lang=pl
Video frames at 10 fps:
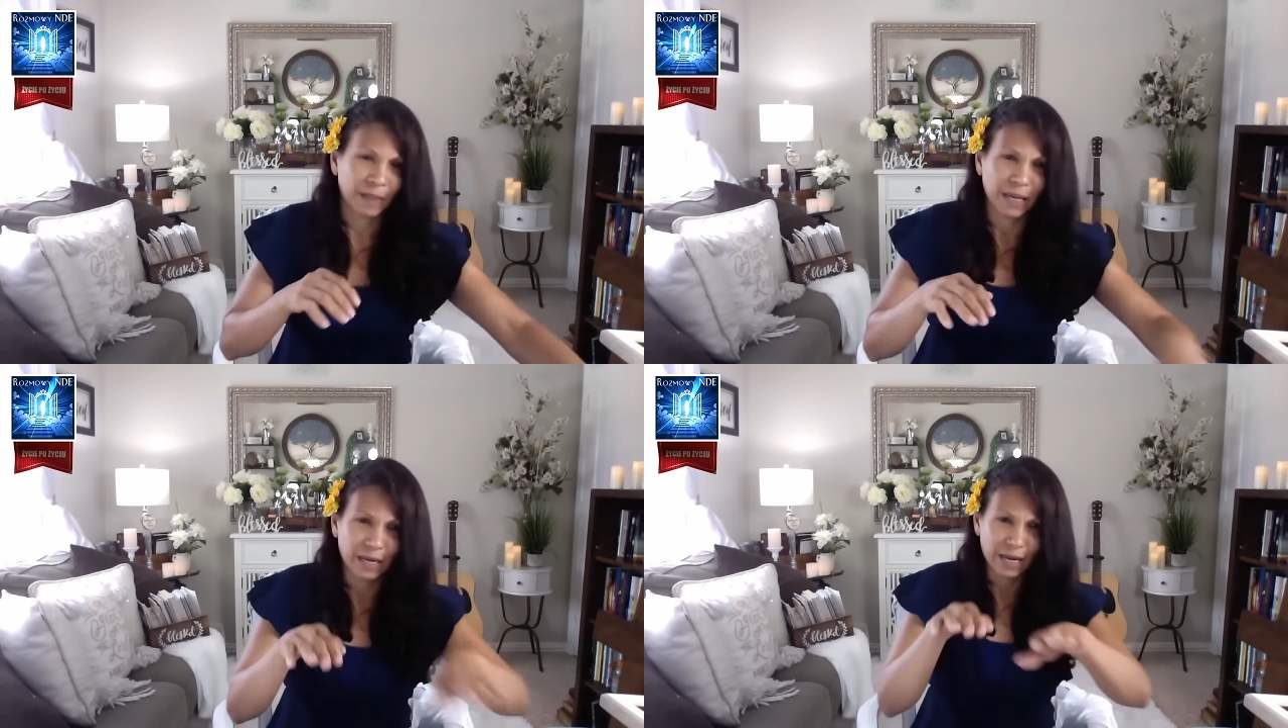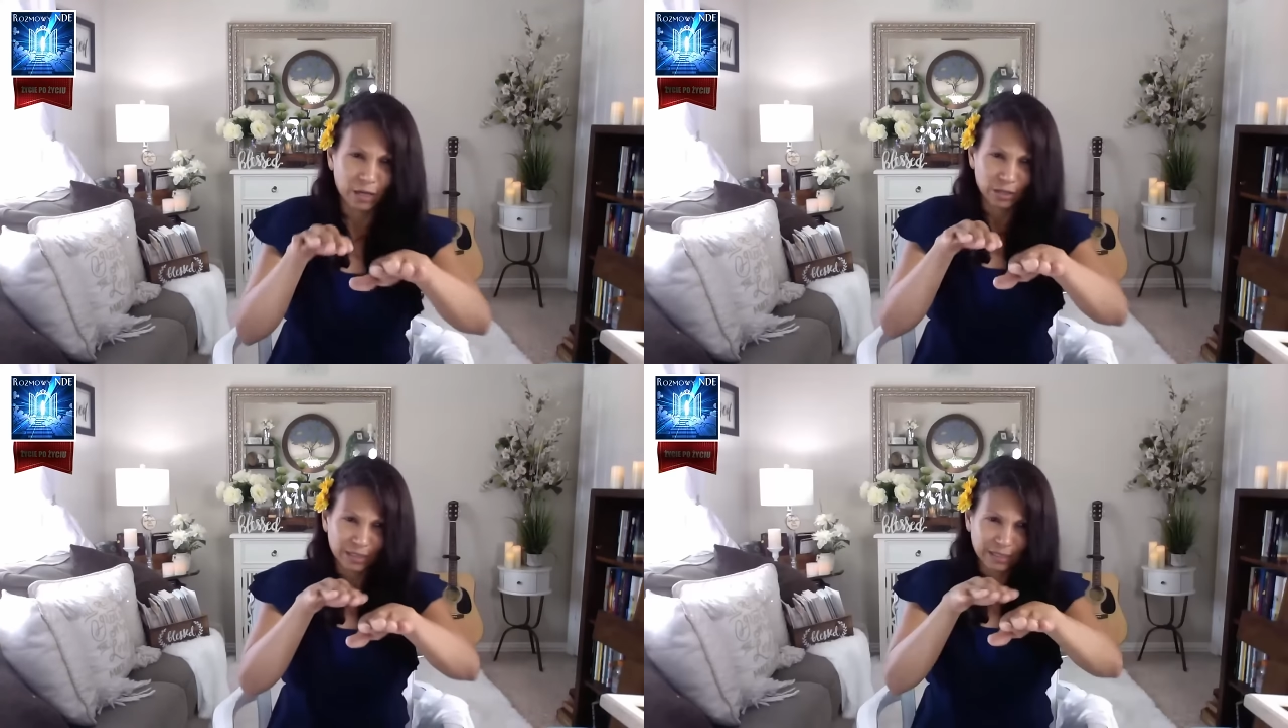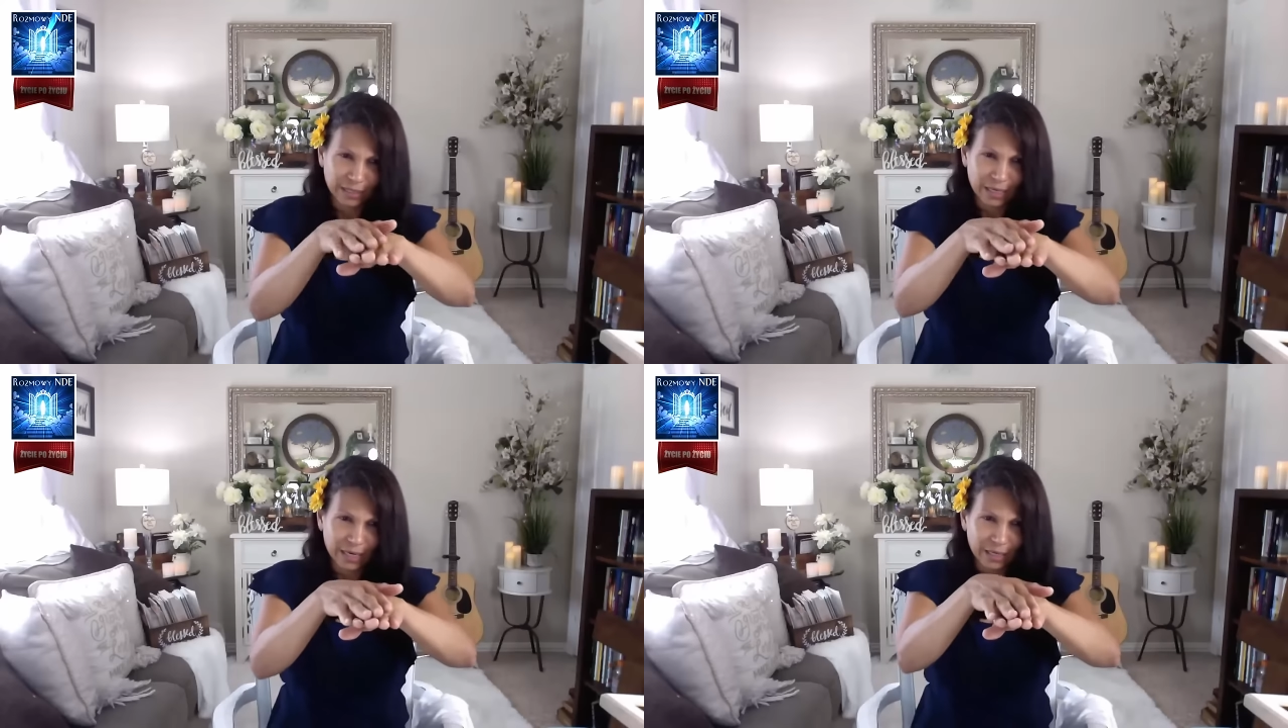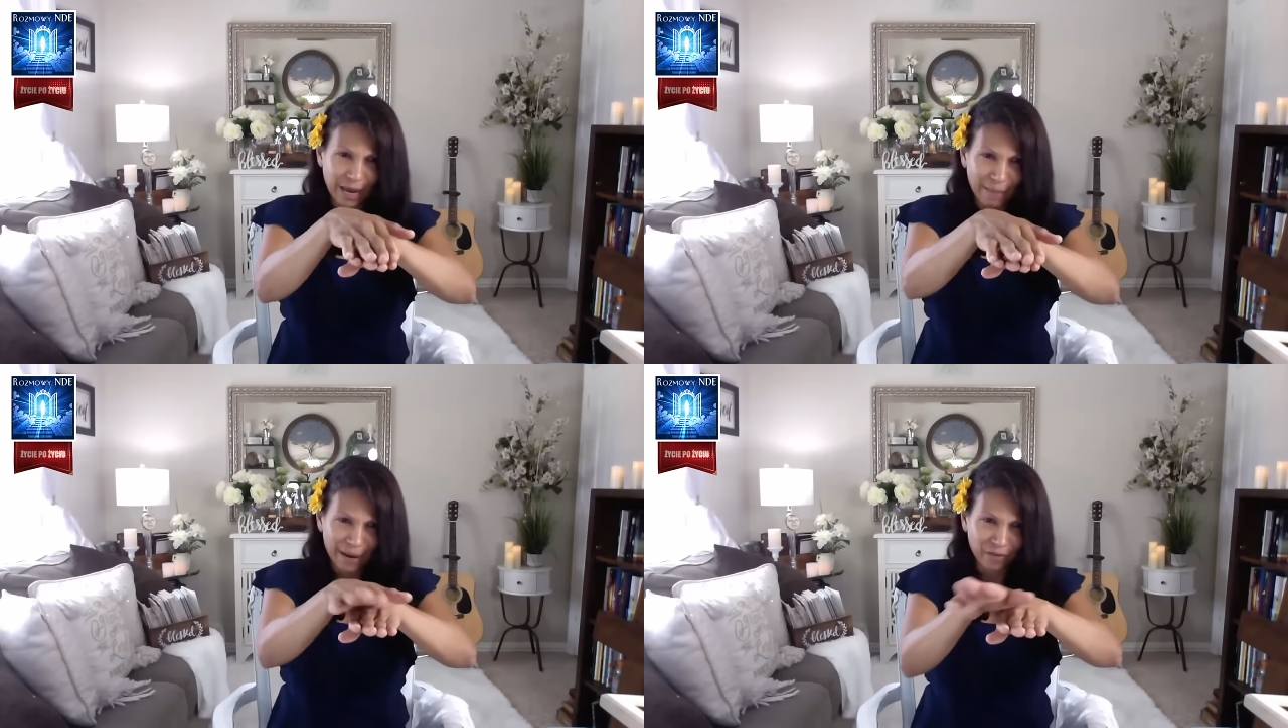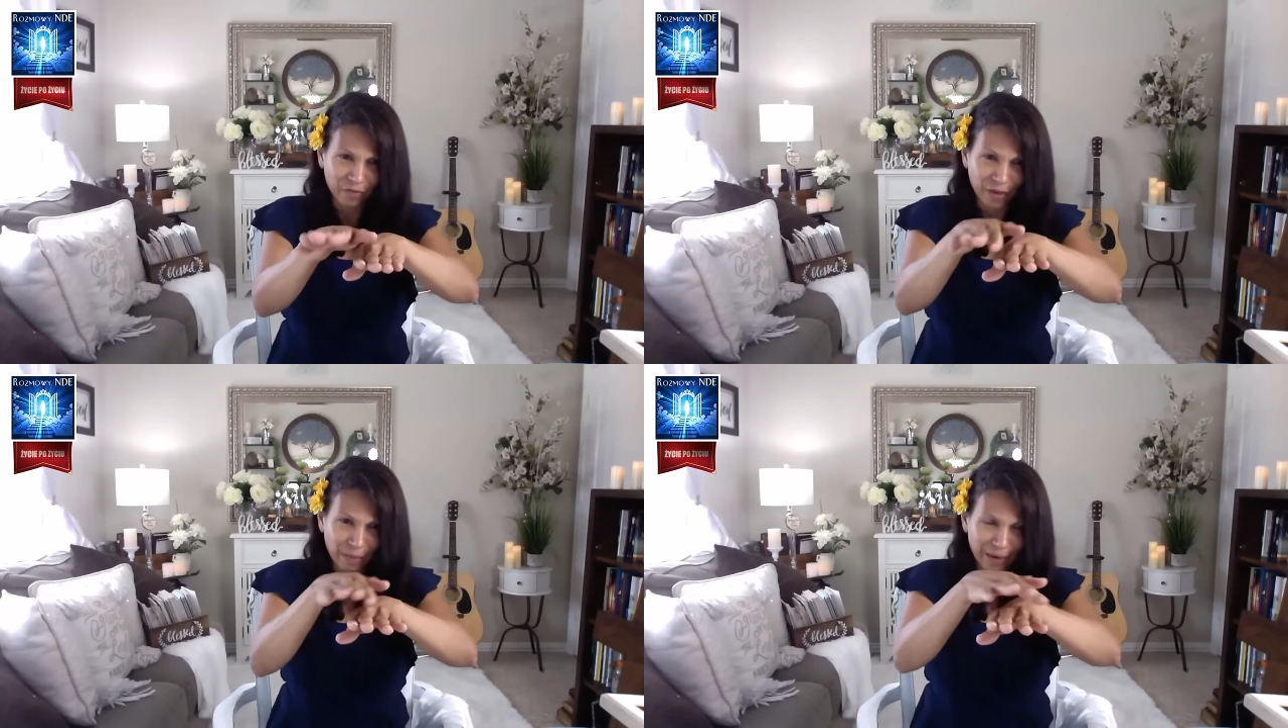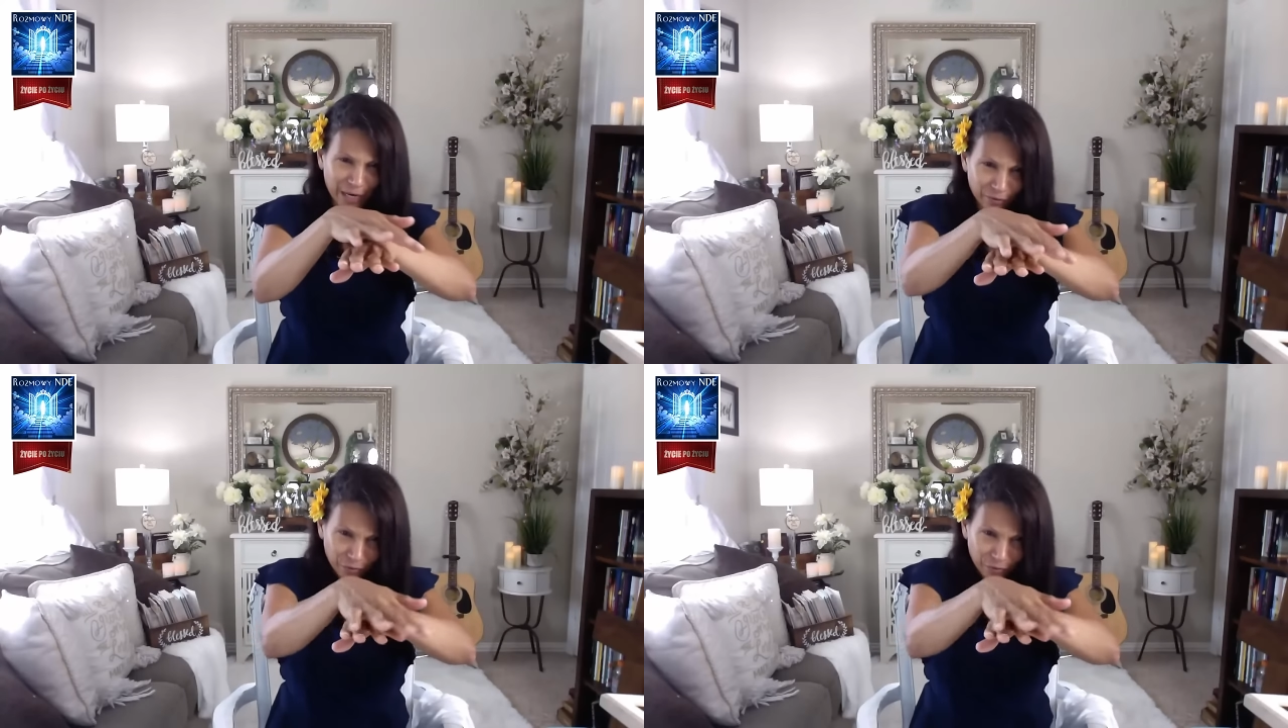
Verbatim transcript: i nie widziałam swoich nóg, ale czułam,